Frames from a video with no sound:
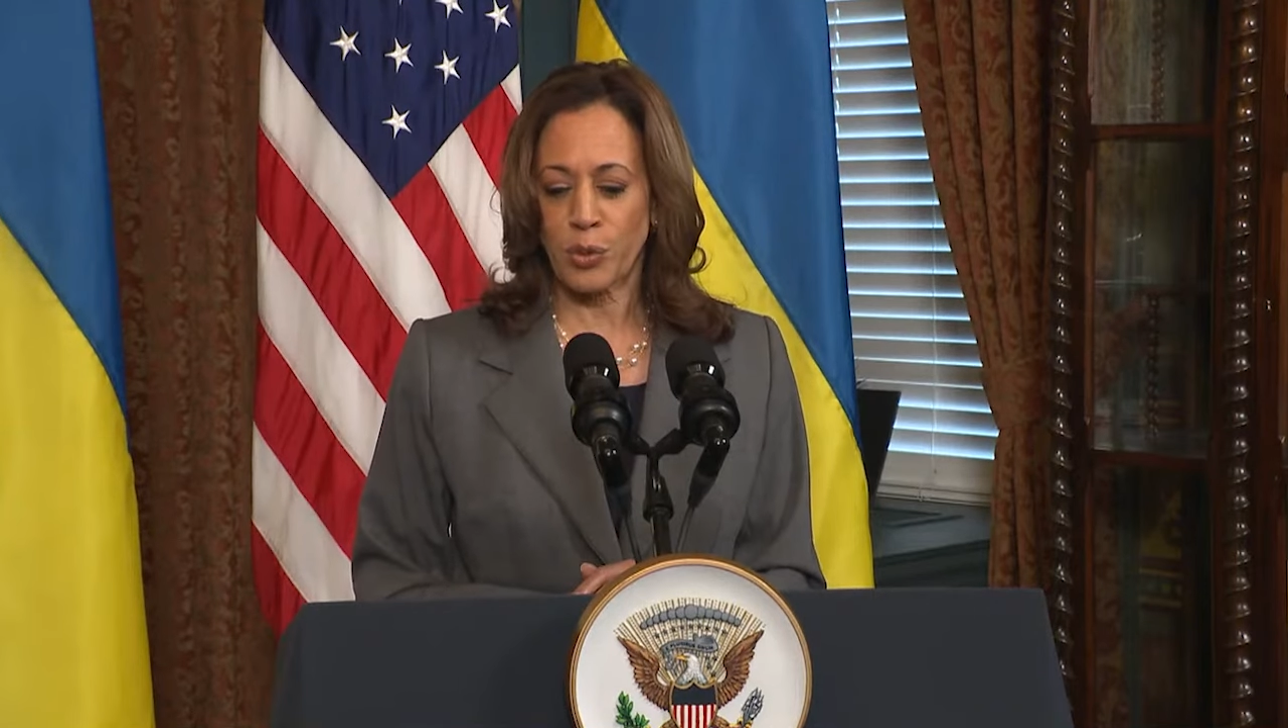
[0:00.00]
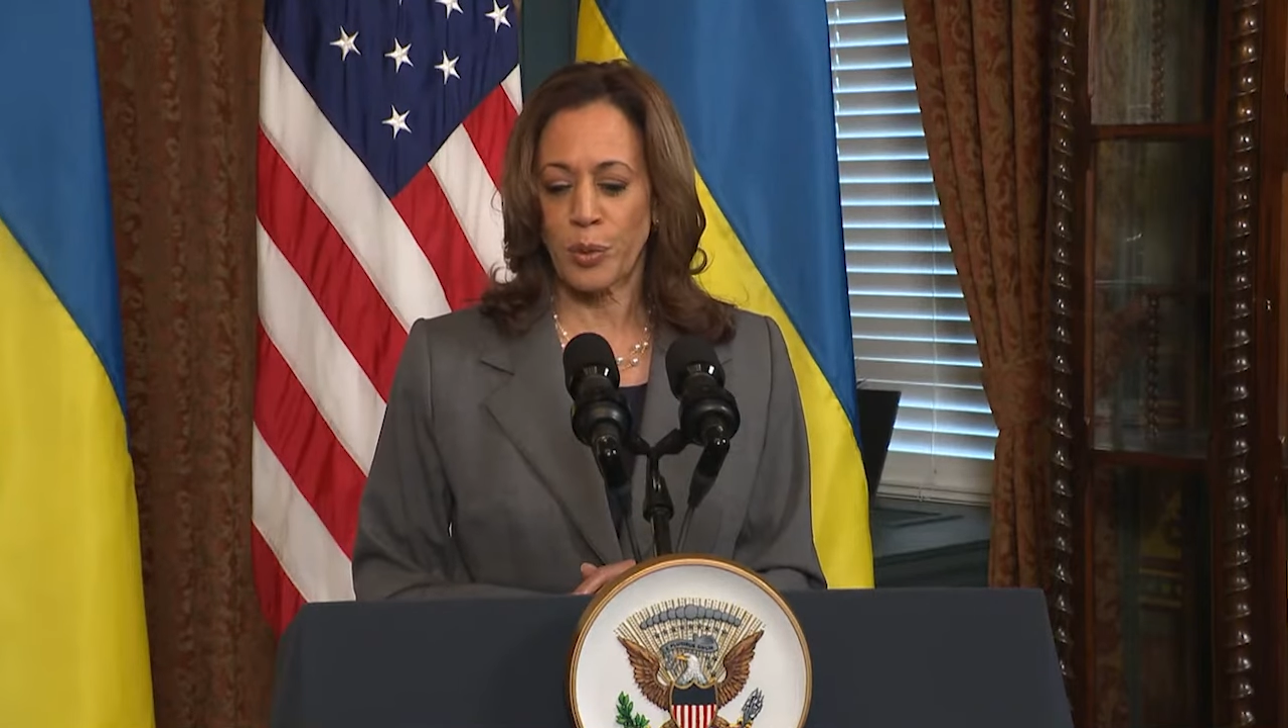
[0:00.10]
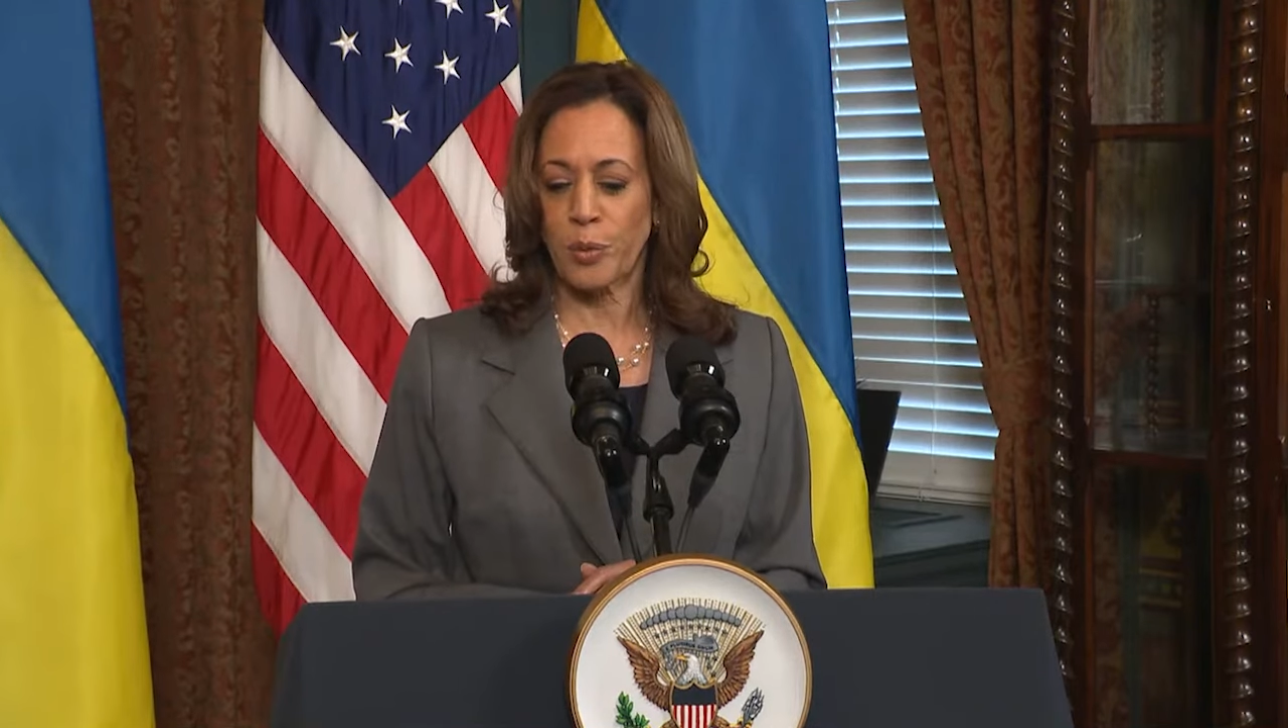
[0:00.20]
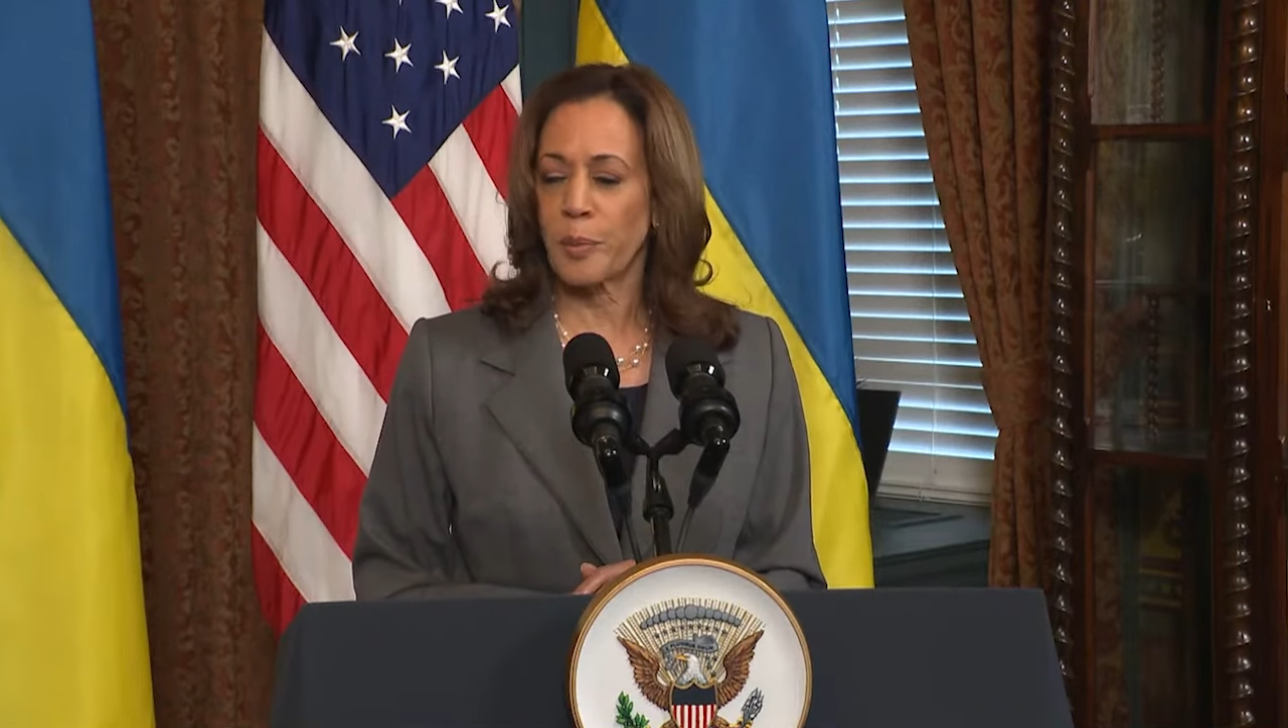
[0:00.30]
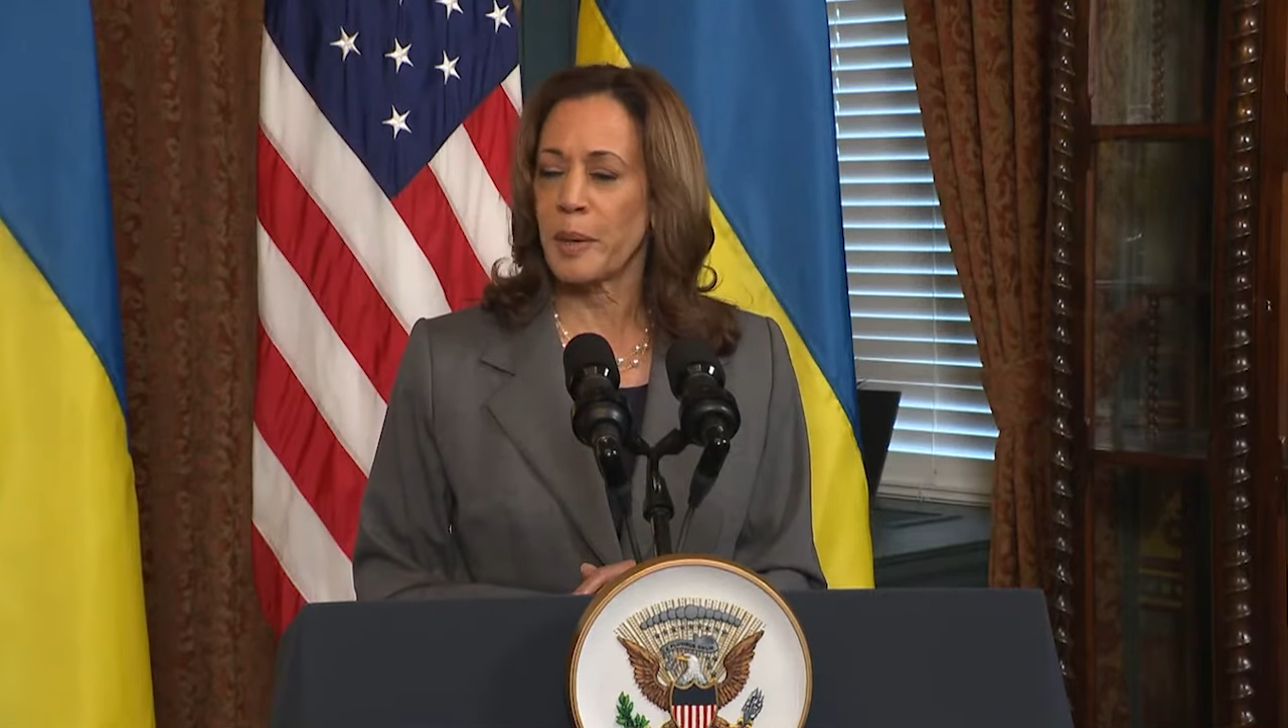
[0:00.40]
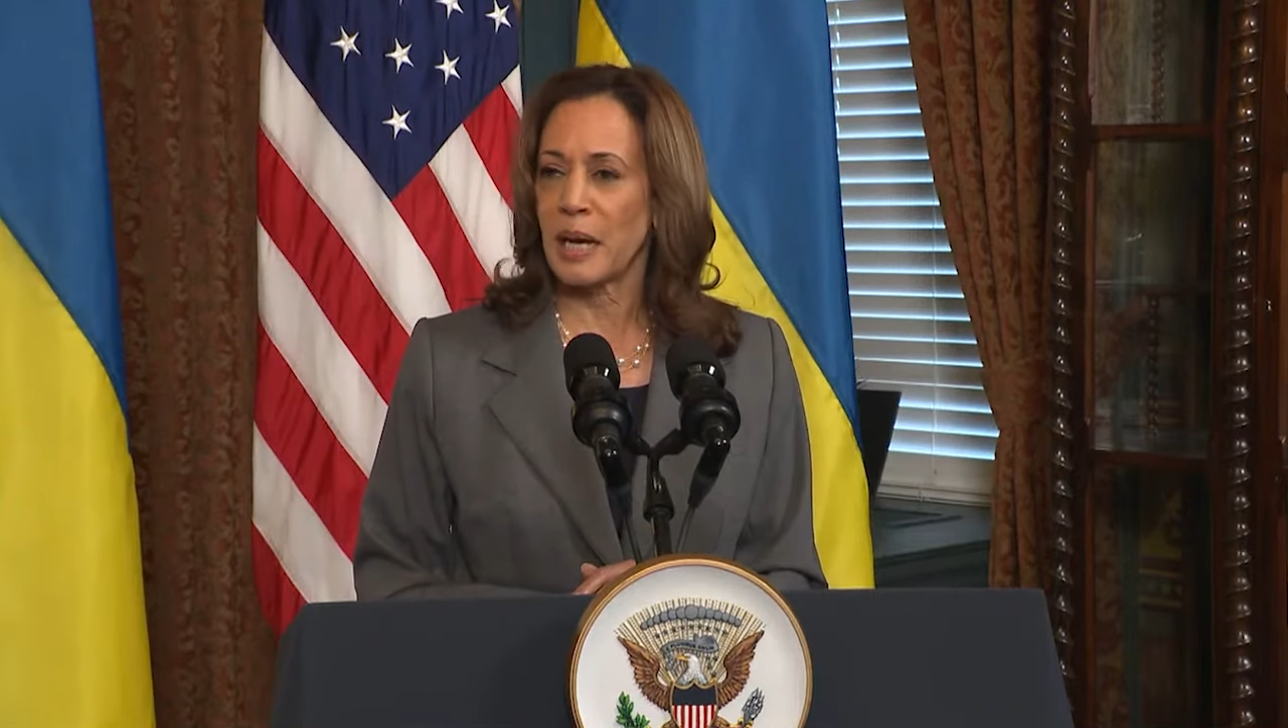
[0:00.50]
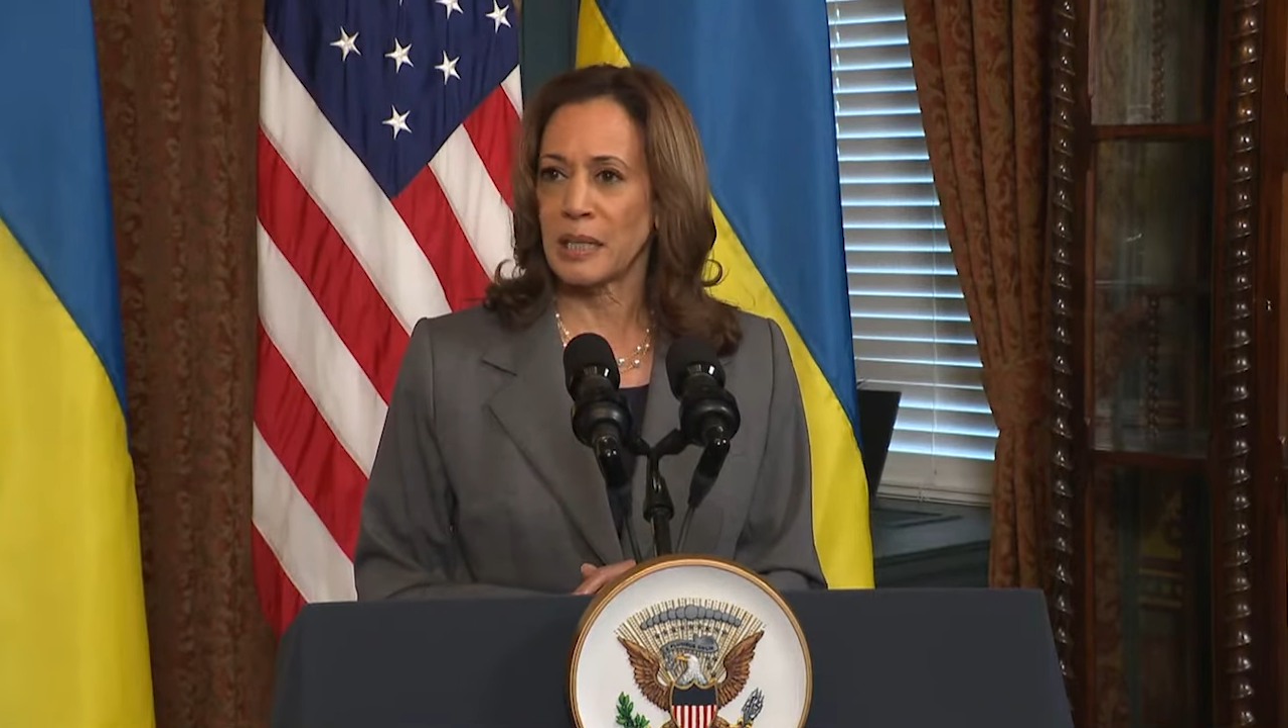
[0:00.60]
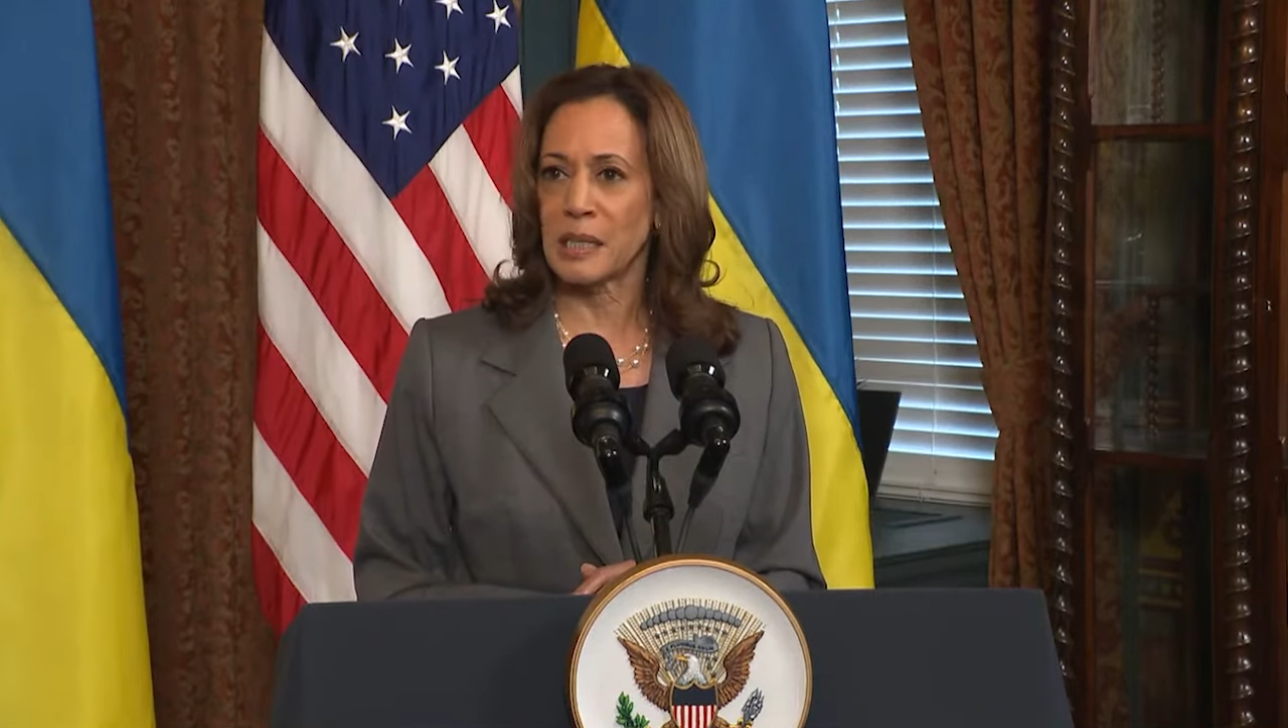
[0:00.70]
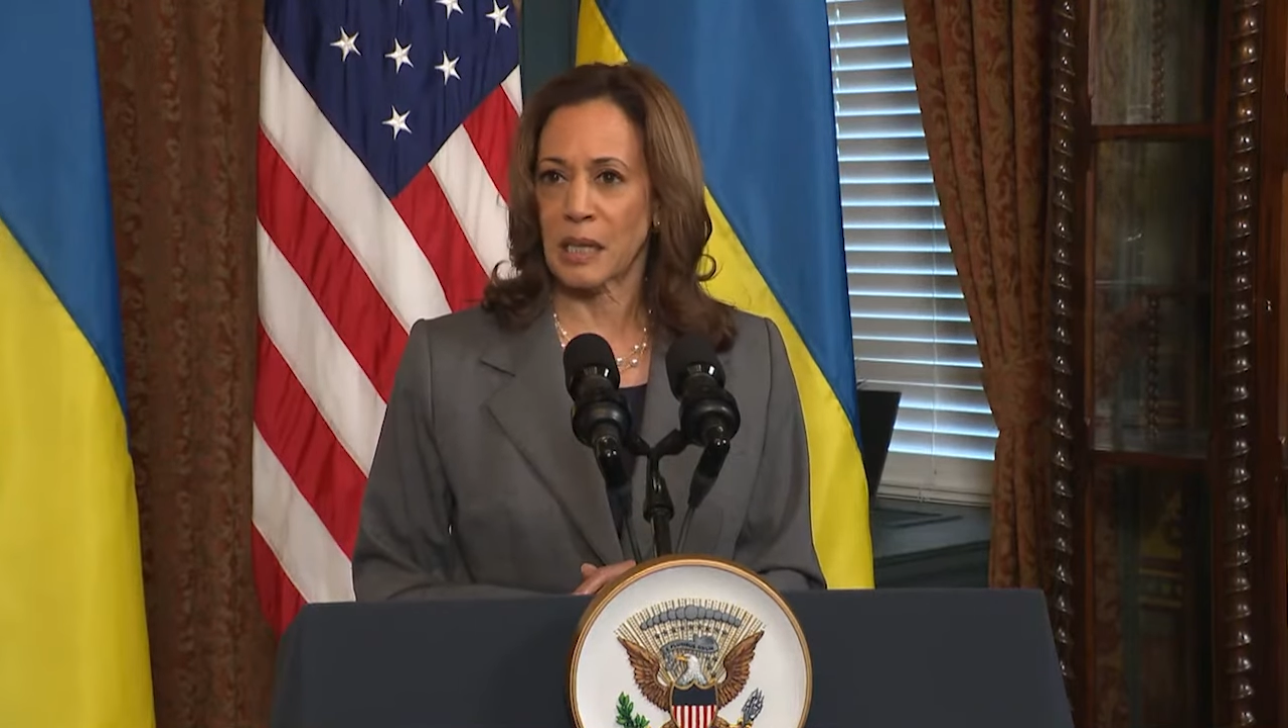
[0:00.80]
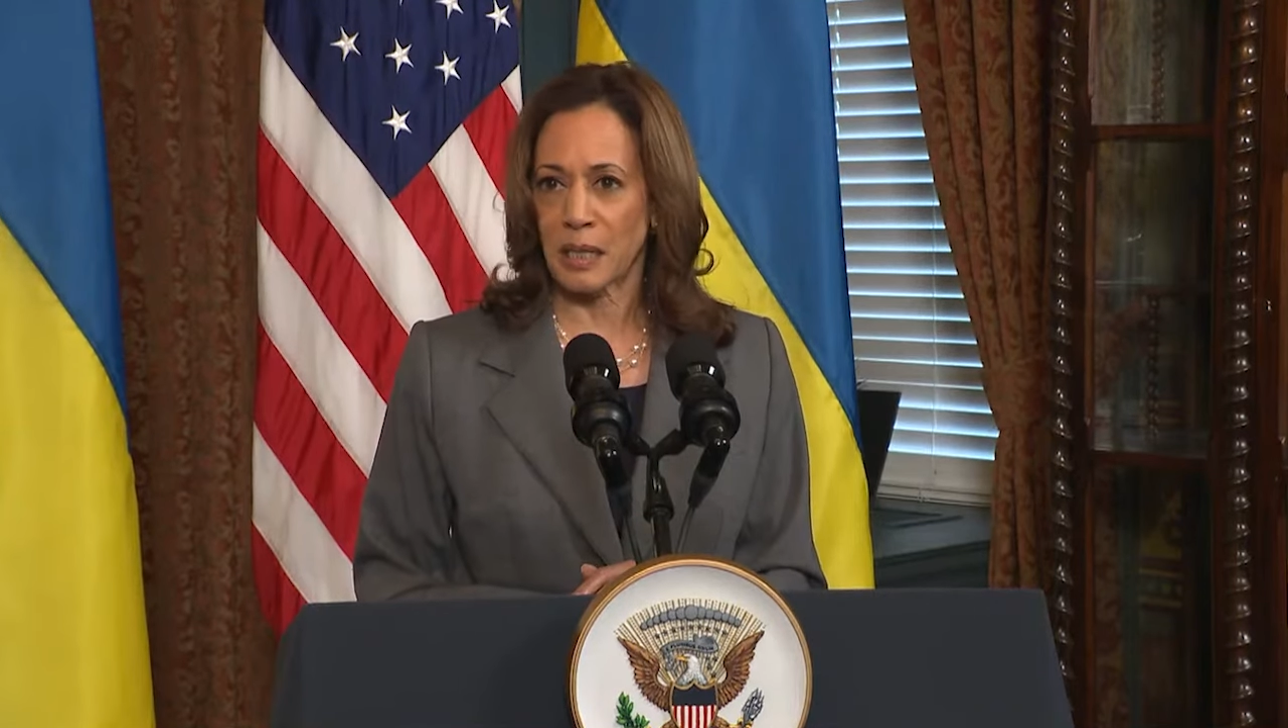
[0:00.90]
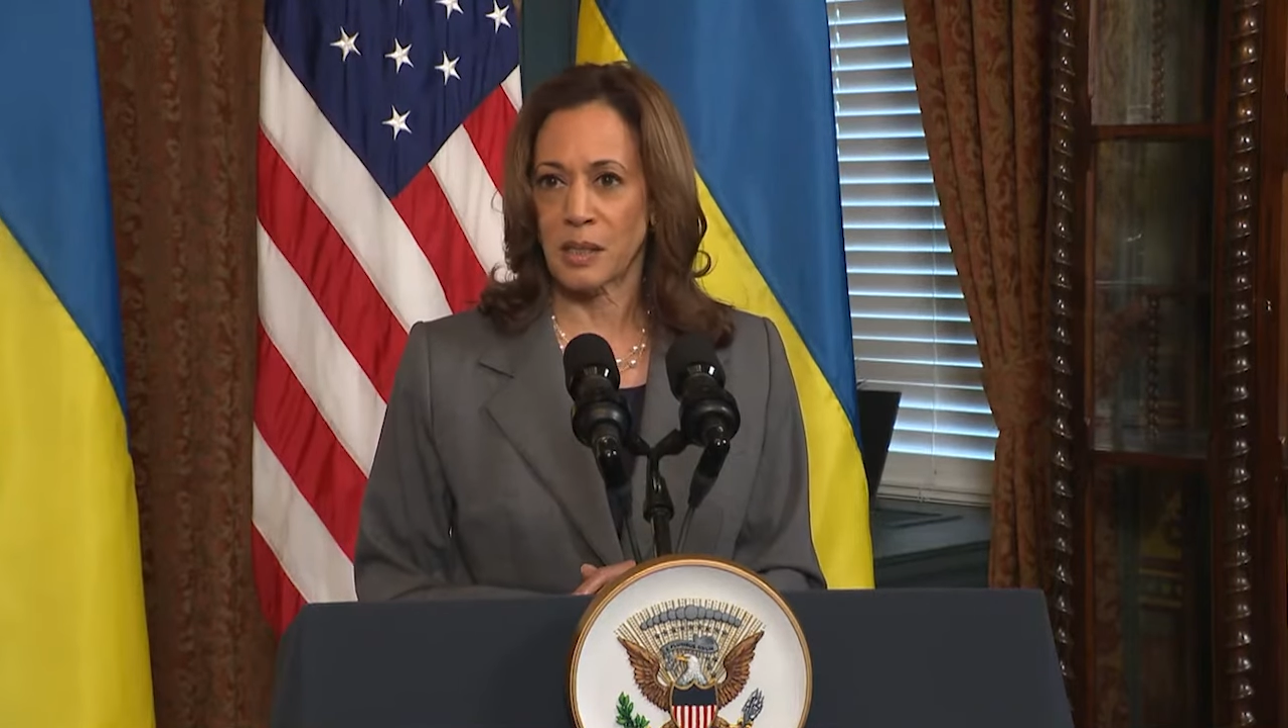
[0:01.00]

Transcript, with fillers: напоминает нам,